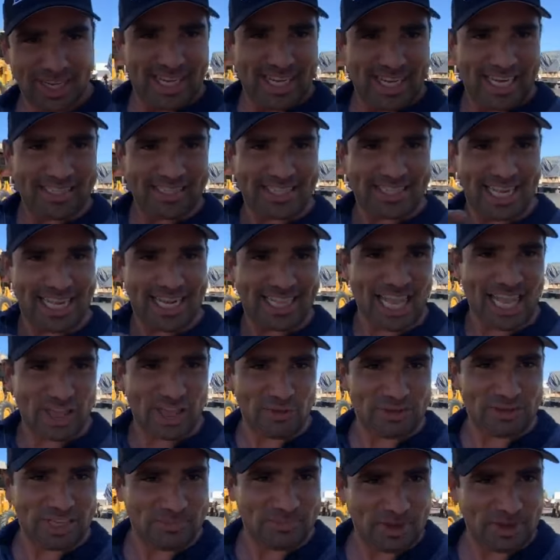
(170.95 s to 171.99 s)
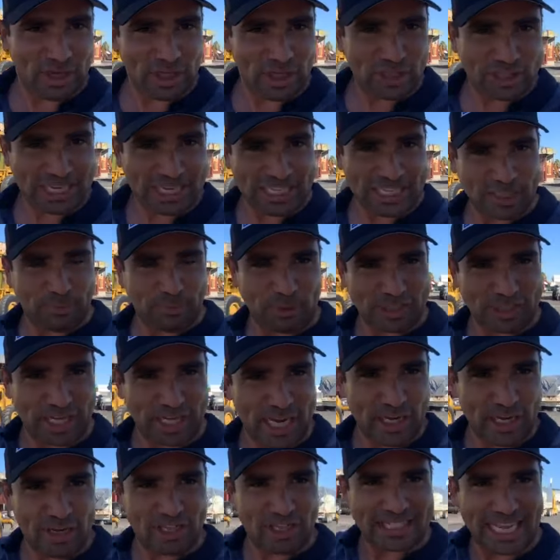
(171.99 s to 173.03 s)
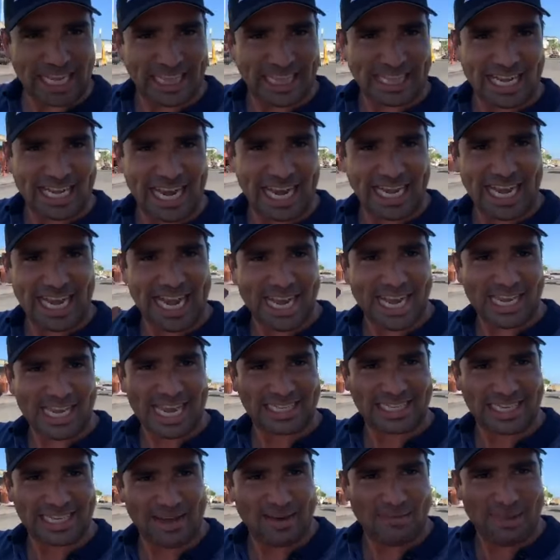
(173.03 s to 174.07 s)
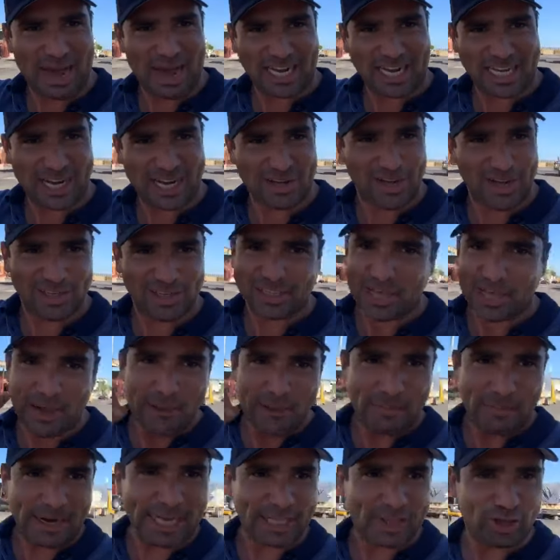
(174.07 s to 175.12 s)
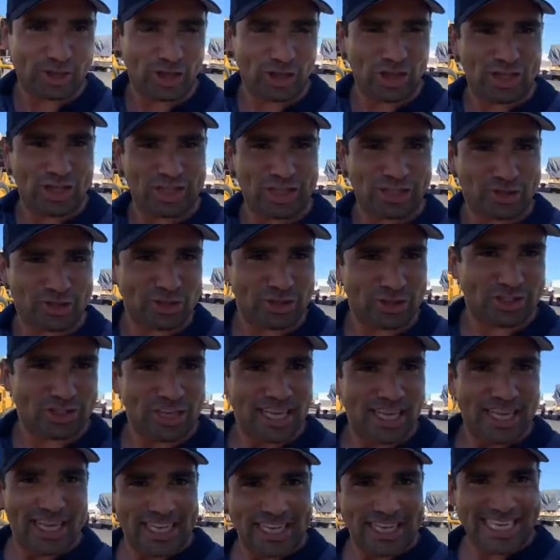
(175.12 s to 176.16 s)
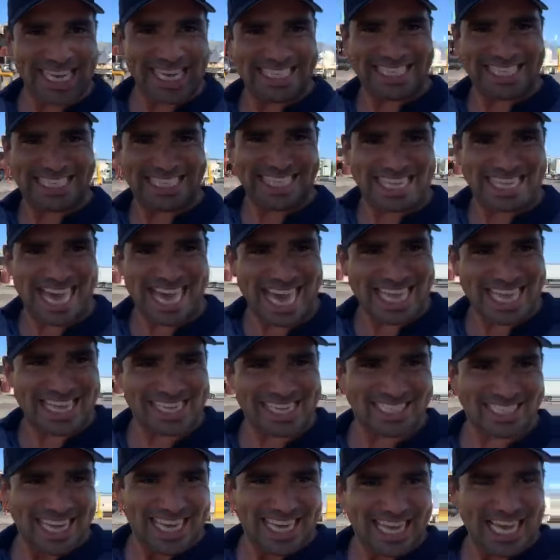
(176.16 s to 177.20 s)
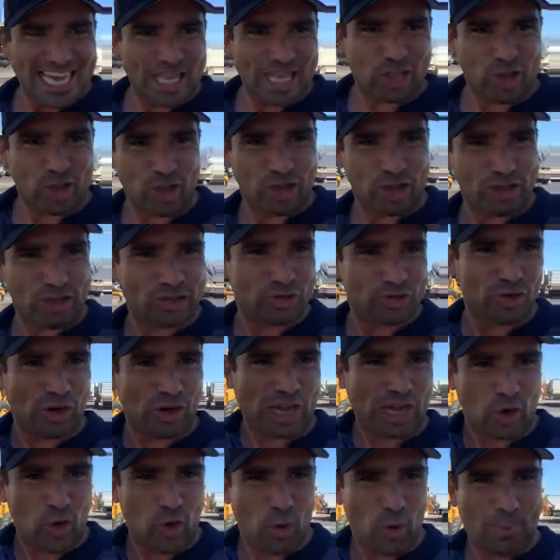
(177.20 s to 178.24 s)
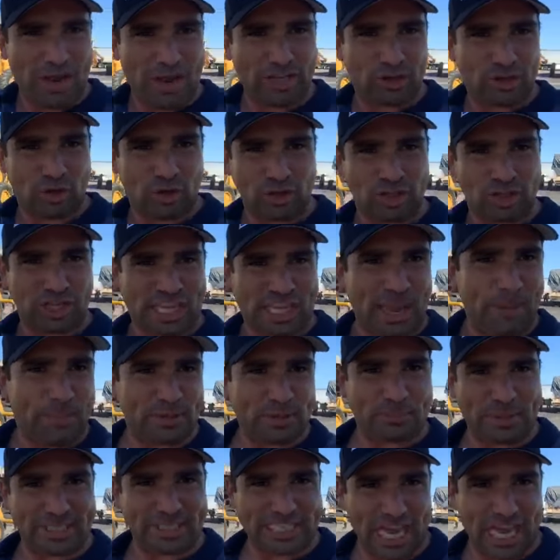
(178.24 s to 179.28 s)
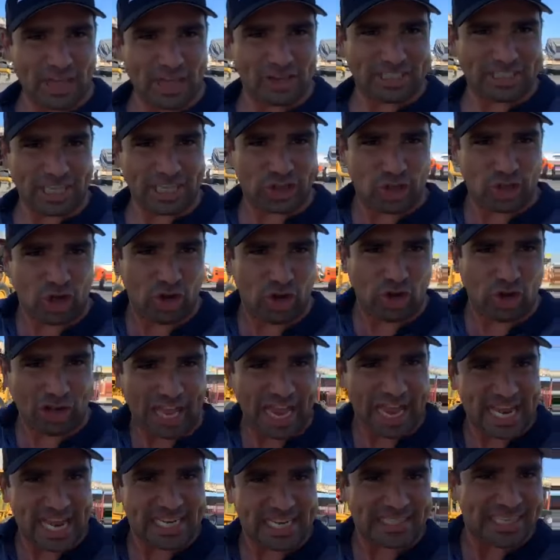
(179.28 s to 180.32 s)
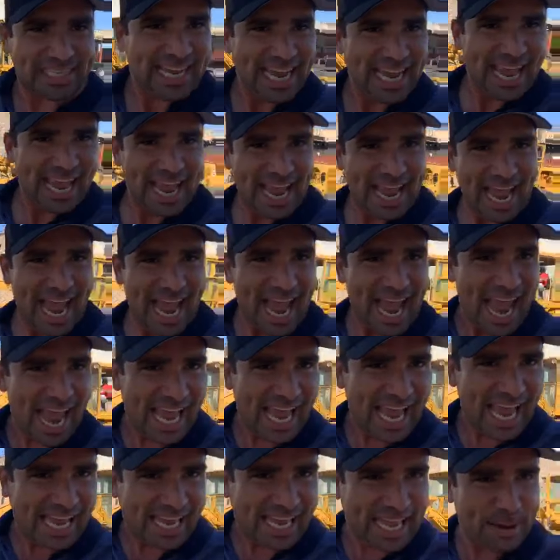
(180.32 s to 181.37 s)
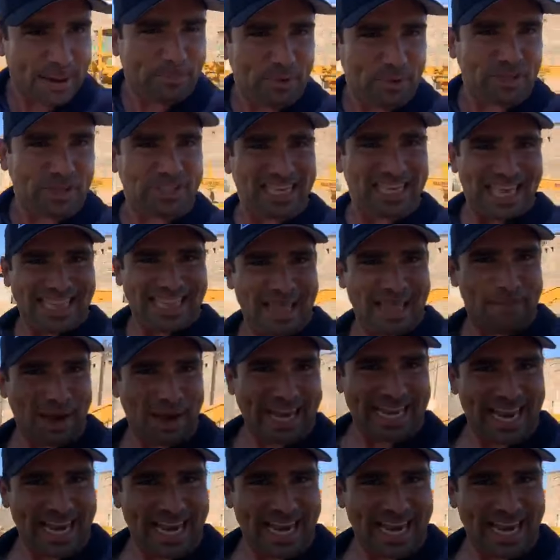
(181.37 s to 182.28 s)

Estén al tanto mis amigos, gracias por seguirnos, entren al link, ya saben, márcanos para todas sus necesidades y todo lo que ocupan con sus equipos pesados en todo lo que es equipos de maquinaria